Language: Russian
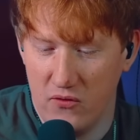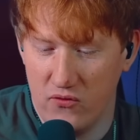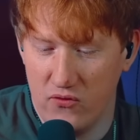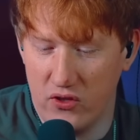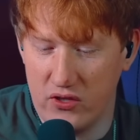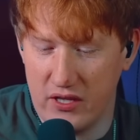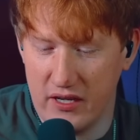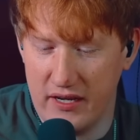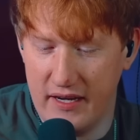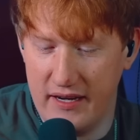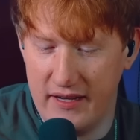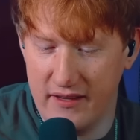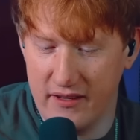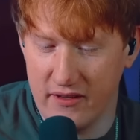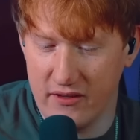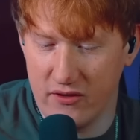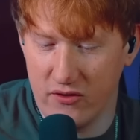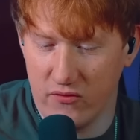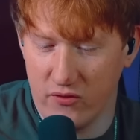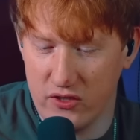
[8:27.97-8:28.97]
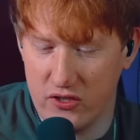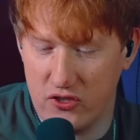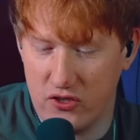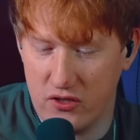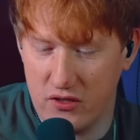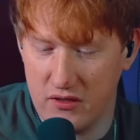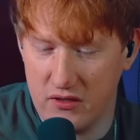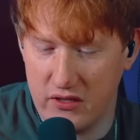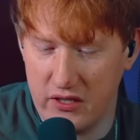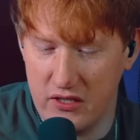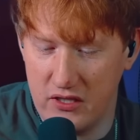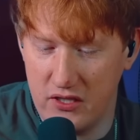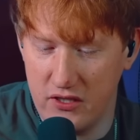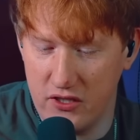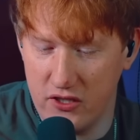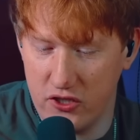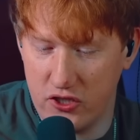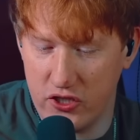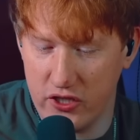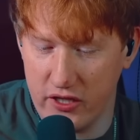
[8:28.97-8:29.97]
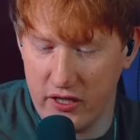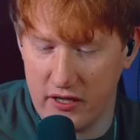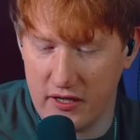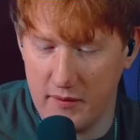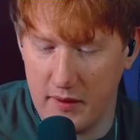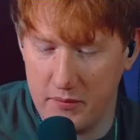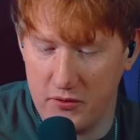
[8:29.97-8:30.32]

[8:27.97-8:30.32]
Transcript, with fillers: Ну, это реально, ну, вот ты сидишь с человеком,